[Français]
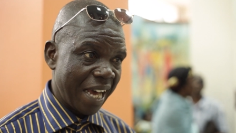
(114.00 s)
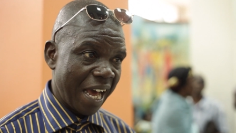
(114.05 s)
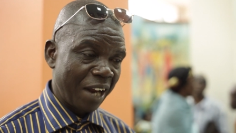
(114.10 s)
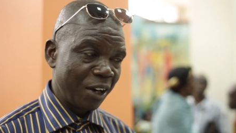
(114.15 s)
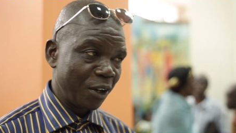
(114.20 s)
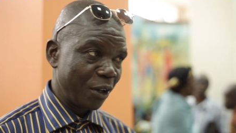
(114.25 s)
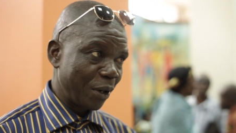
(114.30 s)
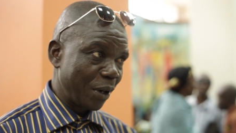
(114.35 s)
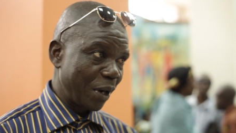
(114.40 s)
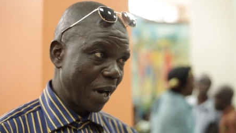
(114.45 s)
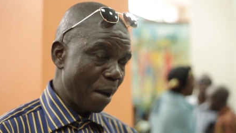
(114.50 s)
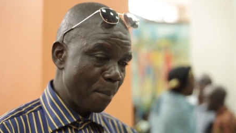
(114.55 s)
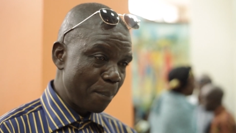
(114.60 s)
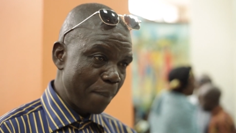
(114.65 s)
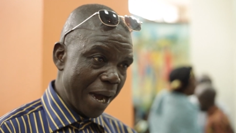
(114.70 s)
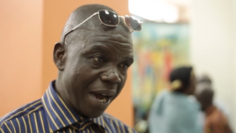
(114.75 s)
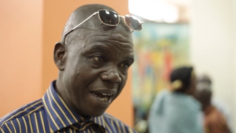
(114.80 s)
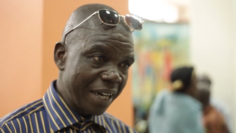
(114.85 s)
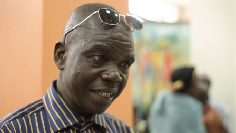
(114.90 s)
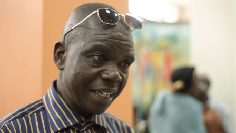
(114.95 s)
Alors, la
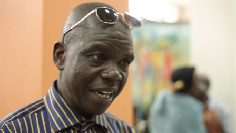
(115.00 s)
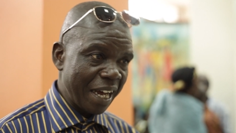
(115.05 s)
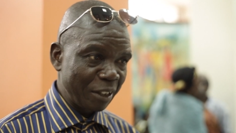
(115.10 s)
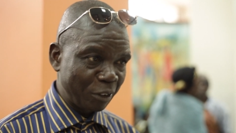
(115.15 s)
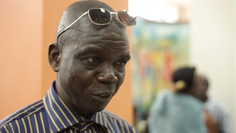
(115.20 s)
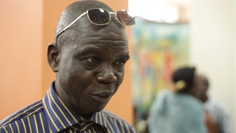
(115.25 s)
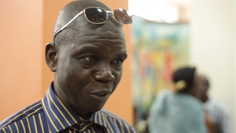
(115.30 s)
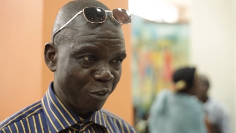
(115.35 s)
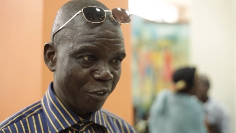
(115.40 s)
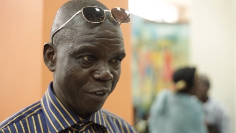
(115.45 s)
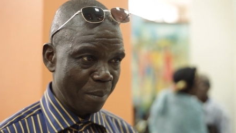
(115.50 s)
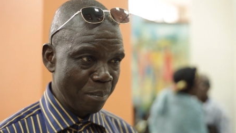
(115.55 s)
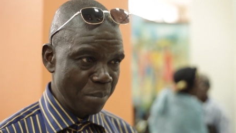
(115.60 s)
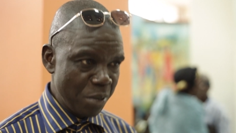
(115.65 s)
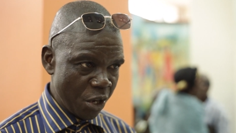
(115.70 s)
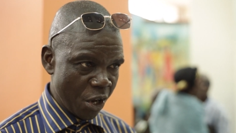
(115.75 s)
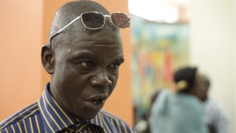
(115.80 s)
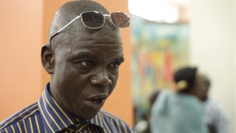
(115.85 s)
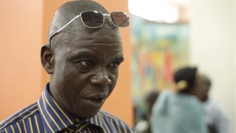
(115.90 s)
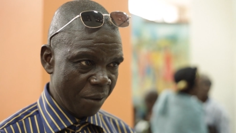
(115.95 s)
banque a trouvé
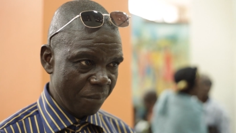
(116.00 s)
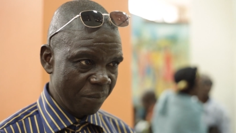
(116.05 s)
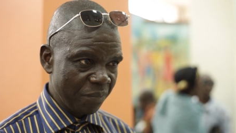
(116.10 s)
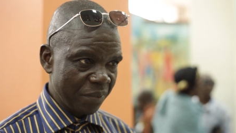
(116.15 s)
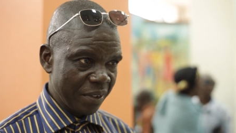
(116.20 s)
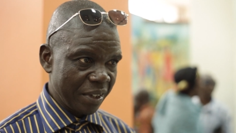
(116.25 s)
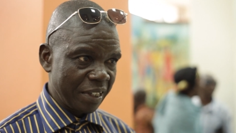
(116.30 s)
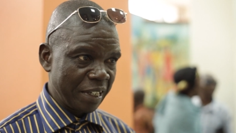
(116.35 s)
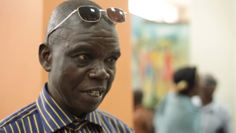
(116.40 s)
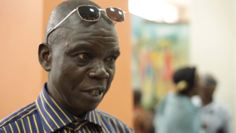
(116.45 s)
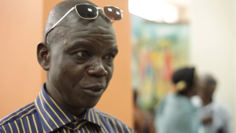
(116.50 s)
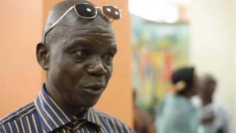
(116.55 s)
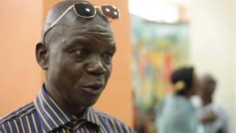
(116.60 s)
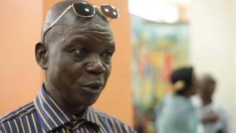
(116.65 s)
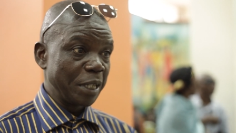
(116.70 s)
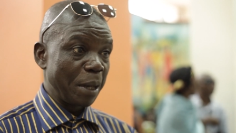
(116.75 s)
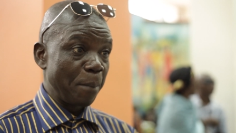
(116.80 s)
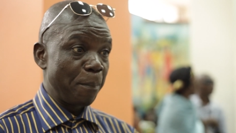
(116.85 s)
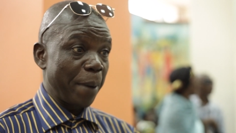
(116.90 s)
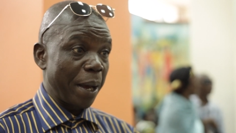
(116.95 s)
mieux de
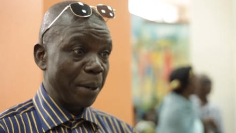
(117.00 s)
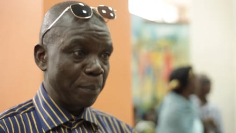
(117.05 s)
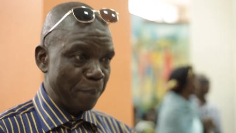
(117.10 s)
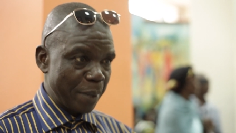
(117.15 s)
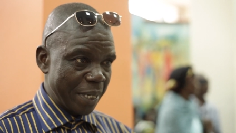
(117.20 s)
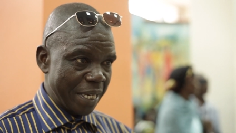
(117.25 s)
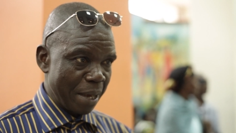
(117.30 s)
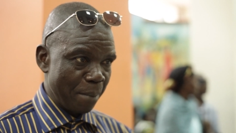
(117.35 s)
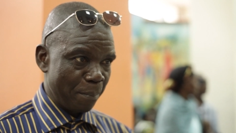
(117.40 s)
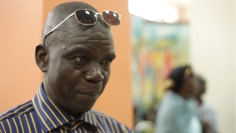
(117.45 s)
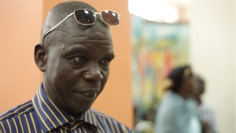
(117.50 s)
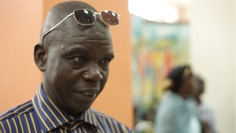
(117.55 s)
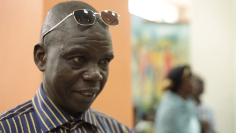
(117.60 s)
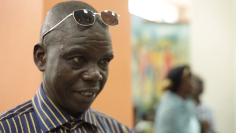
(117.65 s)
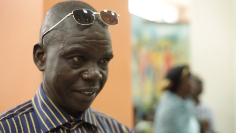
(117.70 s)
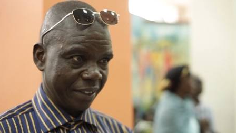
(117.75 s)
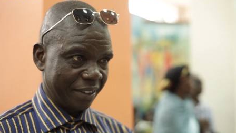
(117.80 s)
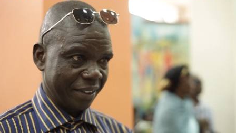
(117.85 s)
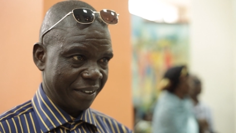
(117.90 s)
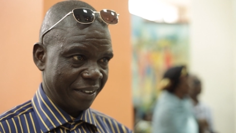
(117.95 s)
nous éparpiller
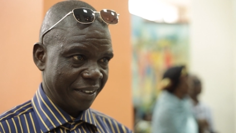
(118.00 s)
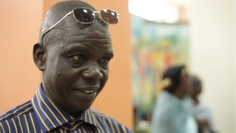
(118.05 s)
peut-être